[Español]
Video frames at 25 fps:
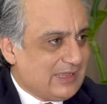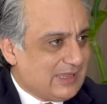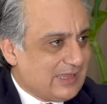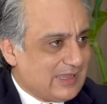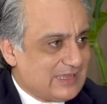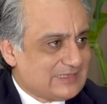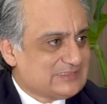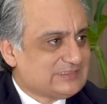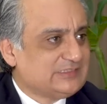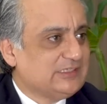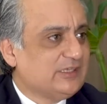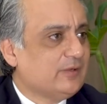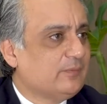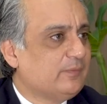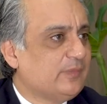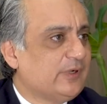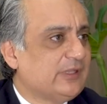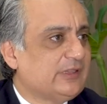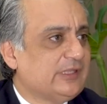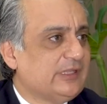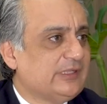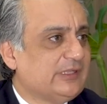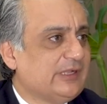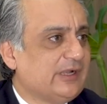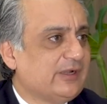a siempre
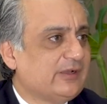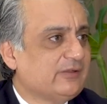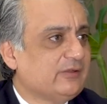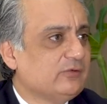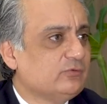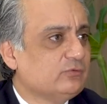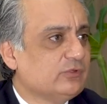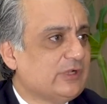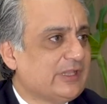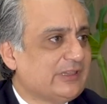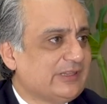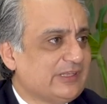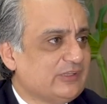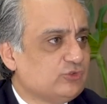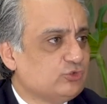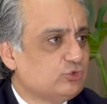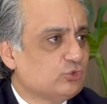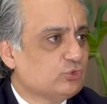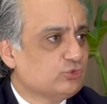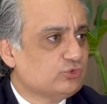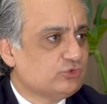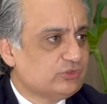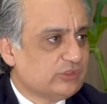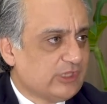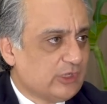tener una
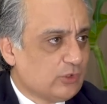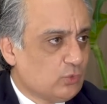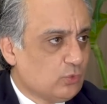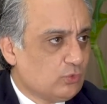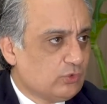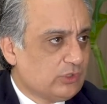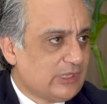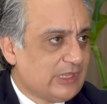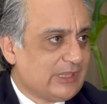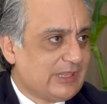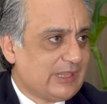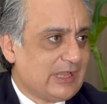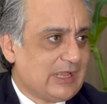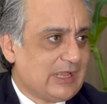atención segura de